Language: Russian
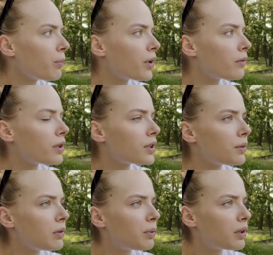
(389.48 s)
Первый раз
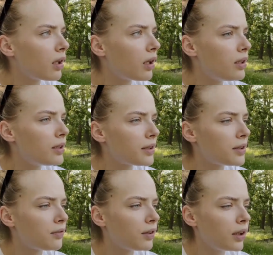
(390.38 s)
они предлагали
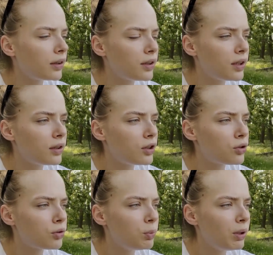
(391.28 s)
сертификат на
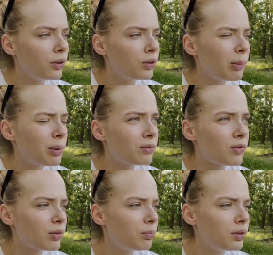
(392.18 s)
3000 рублей, но я про
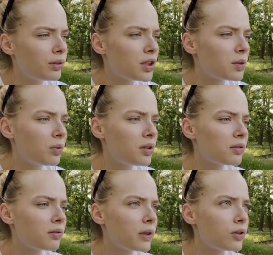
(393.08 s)
него забыла, не
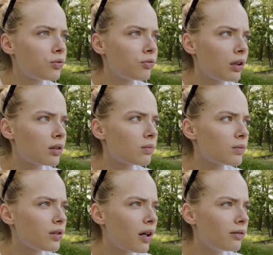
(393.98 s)
использовала, мне ничего в каутсом
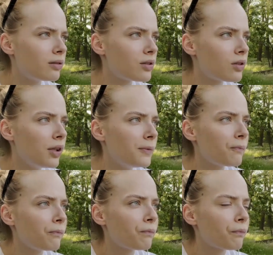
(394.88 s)
не нравилось.
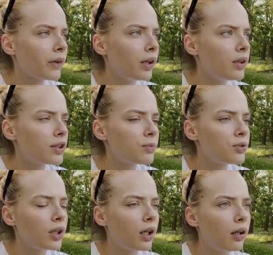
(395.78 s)
И
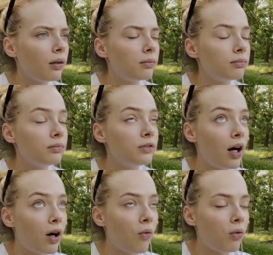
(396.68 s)
спустя
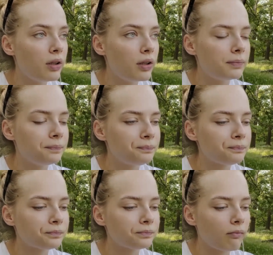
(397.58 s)
два года,
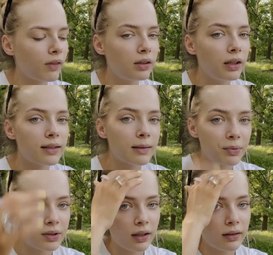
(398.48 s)
когда я
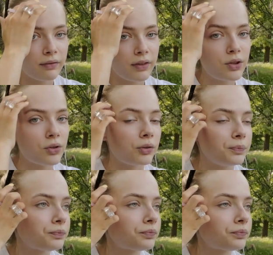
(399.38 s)
записала видео